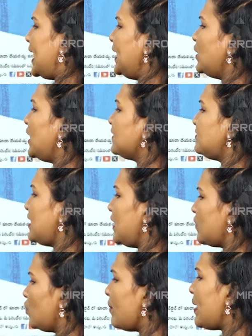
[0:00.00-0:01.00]
రెండు లక్షల
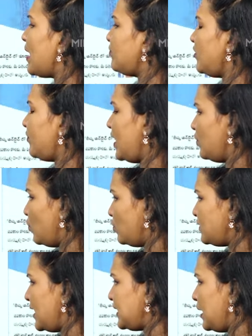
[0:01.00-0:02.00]
రుణమాఫీపై
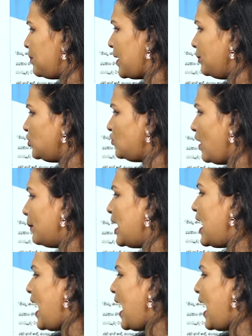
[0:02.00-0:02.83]
ఊసెత్తని ప్రభుత్వం